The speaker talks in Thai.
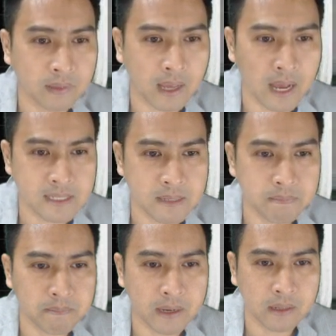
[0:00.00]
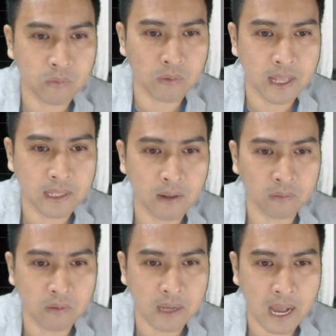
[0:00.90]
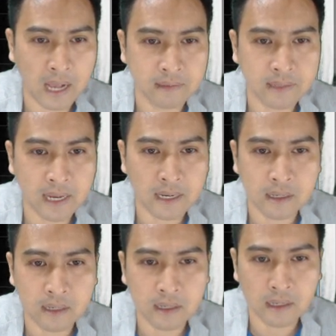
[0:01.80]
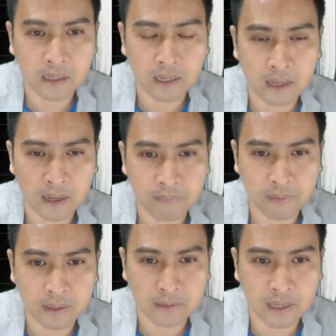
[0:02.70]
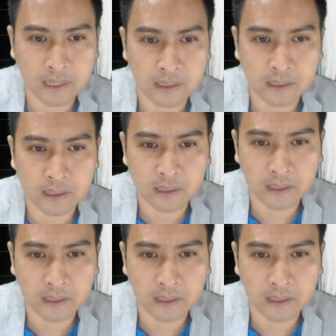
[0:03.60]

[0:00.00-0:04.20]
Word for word: อาจจะเป็นตัวเลขที่เราต้องการใช่เลยนะครับนะใช่เลย